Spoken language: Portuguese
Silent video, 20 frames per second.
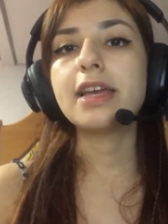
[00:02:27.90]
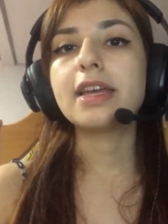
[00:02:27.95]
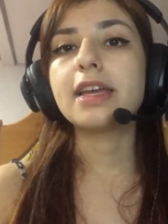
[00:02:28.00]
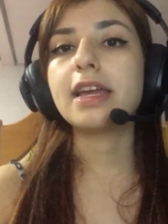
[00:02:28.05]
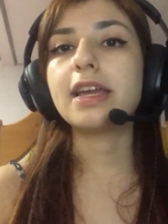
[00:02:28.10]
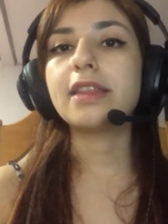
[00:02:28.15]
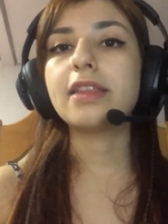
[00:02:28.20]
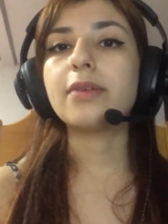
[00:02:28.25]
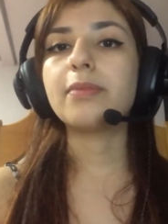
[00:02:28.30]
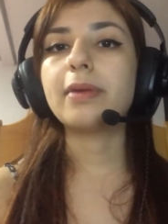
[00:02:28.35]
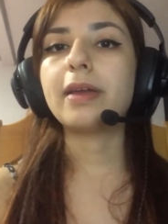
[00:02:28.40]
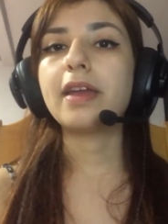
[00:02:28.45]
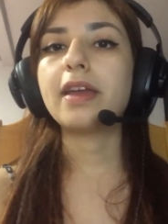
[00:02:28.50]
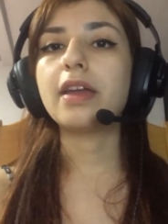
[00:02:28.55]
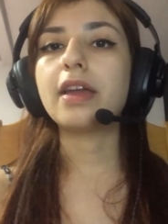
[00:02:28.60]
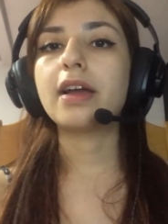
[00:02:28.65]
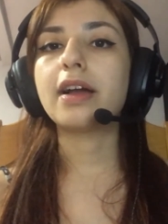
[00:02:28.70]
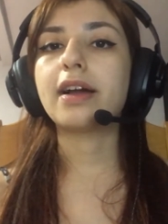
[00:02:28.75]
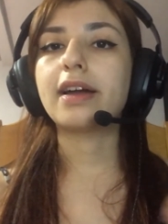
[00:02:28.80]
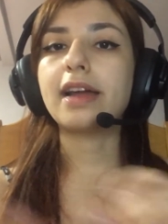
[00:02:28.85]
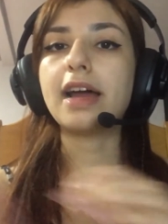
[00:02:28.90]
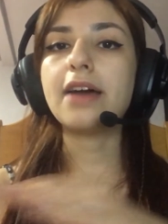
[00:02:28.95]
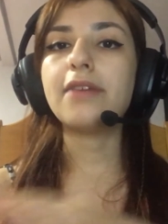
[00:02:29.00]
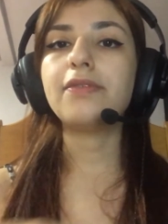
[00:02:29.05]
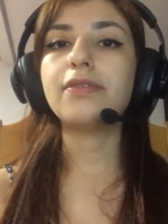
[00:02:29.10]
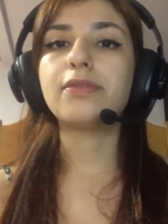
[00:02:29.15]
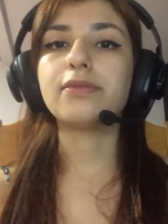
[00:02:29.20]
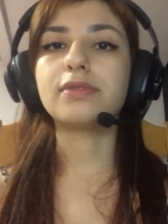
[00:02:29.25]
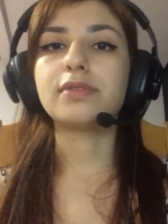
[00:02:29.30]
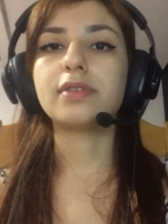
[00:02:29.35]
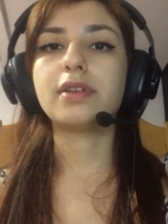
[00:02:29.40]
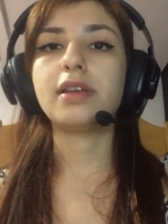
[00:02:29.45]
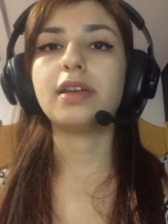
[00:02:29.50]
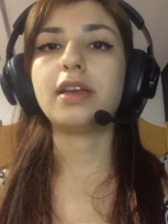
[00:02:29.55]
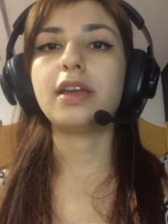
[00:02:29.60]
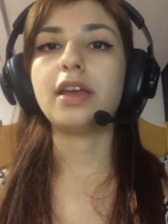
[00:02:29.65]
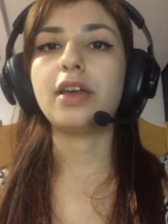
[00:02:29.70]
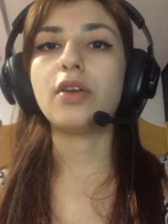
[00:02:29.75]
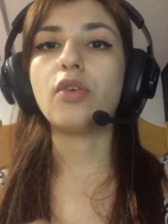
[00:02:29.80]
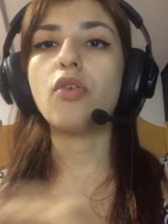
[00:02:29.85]
e também gráficos
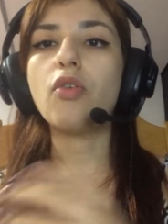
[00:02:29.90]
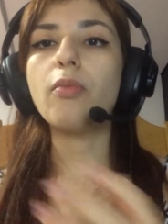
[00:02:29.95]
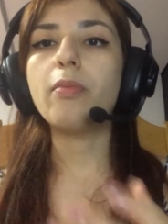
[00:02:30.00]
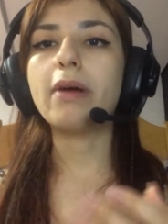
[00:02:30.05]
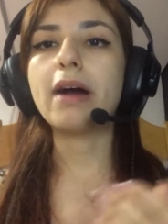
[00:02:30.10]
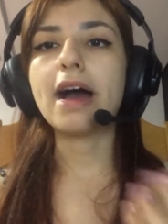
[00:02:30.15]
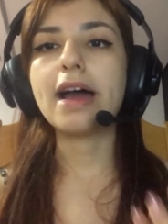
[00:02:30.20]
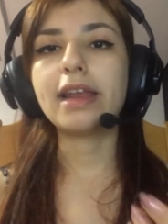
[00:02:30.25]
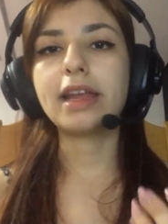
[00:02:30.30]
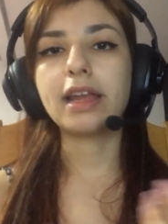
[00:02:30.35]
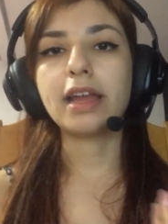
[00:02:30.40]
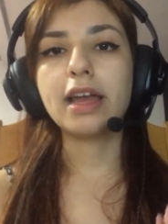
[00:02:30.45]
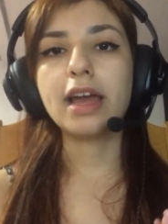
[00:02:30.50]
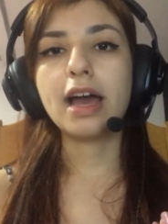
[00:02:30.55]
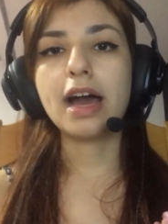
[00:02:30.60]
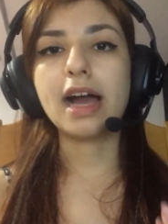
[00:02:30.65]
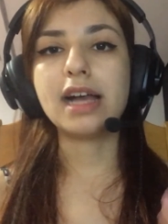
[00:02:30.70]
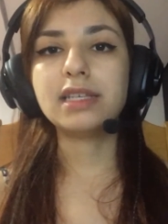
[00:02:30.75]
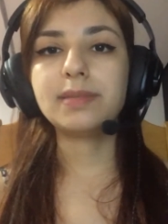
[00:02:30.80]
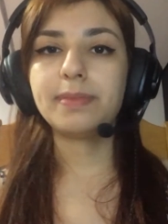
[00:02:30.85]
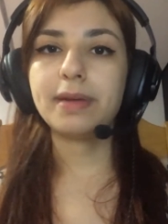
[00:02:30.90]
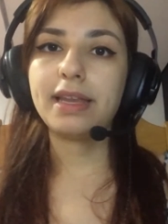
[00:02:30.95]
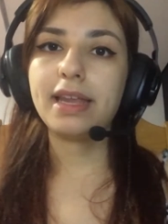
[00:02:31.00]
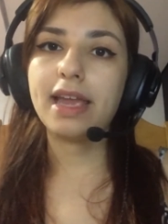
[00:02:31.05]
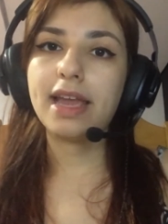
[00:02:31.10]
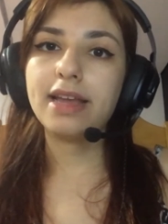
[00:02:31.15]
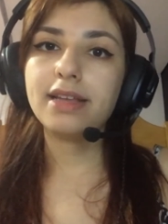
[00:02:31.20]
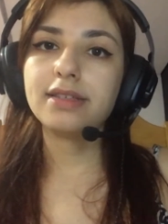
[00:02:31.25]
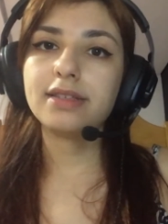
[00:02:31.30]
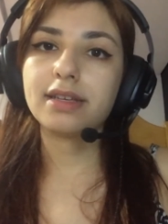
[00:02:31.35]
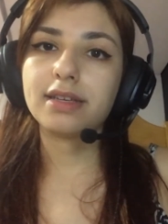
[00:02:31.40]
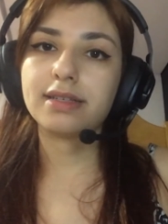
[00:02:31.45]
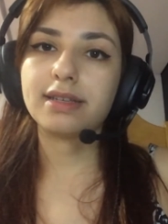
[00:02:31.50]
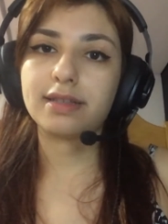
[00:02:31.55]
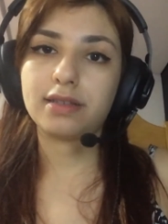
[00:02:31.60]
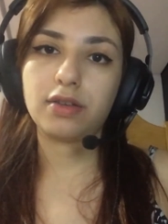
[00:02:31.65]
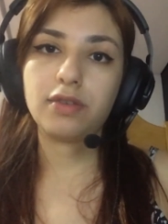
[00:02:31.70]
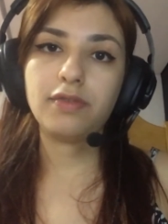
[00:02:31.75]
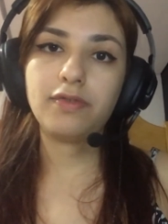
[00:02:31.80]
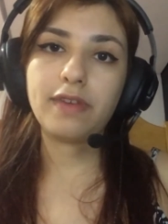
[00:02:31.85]
que comparem a experiência que está
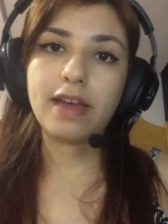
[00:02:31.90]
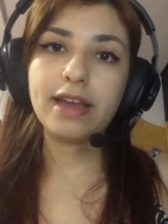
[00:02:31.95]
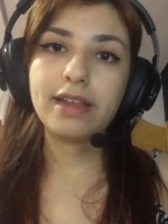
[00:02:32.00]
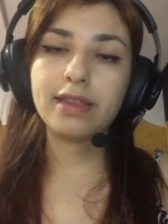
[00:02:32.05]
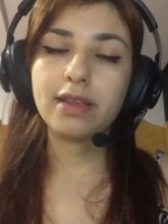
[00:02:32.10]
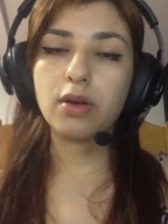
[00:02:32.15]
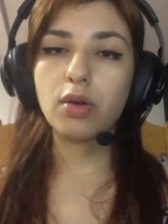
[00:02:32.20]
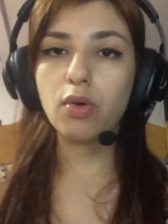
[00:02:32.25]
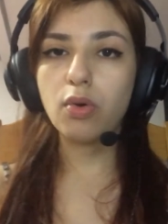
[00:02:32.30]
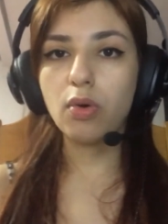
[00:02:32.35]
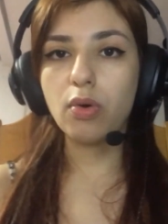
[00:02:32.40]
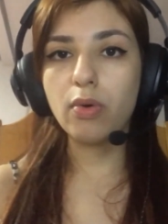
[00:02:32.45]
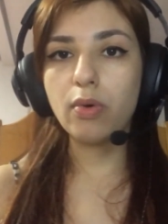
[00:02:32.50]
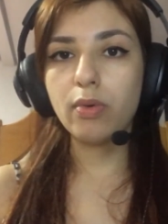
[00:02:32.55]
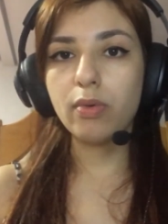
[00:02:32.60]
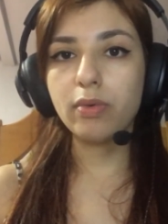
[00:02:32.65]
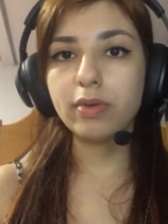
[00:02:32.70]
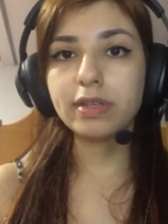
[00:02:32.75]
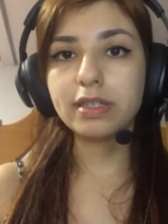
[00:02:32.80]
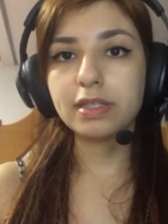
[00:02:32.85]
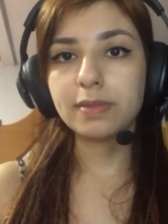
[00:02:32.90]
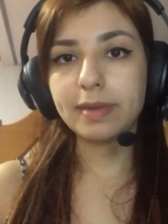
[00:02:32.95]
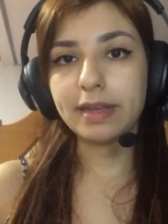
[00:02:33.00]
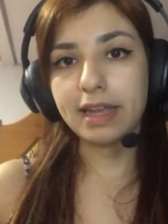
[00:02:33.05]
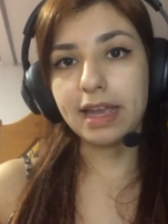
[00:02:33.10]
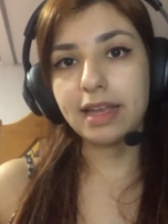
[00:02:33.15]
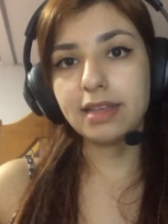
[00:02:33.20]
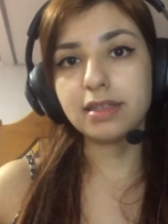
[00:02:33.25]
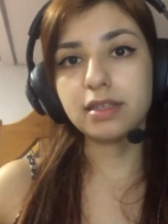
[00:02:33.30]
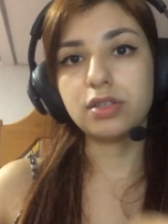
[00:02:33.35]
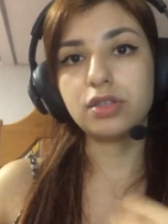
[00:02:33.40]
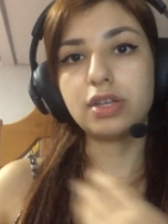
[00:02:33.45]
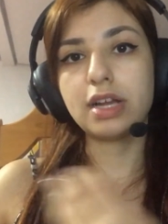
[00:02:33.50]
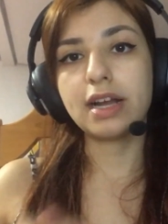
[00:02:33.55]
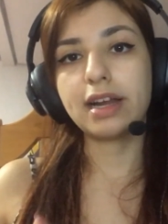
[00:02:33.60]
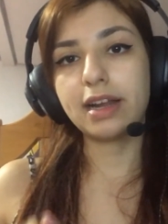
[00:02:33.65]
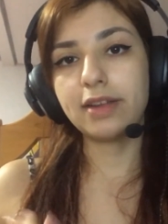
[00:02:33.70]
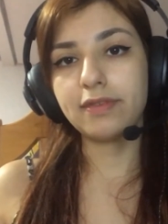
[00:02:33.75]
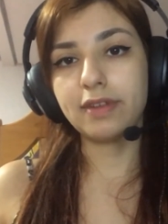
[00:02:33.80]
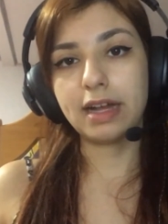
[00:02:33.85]
sendo feita com experiências já
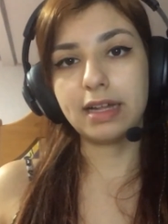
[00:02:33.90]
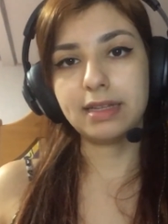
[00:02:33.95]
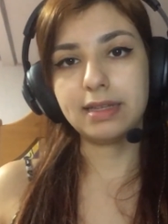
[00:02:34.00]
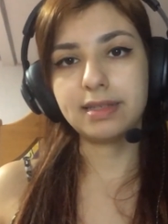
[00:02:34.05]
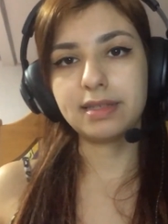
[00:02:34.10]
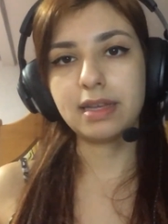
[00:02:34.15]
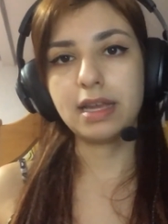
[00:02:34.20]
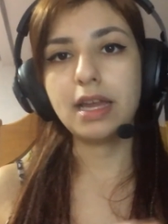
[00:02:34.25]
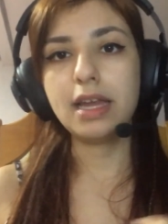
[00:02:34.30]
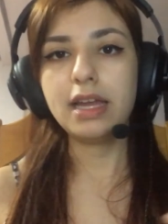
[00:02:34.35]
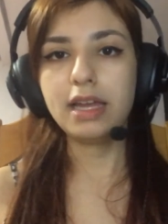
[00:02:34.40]
gravadas.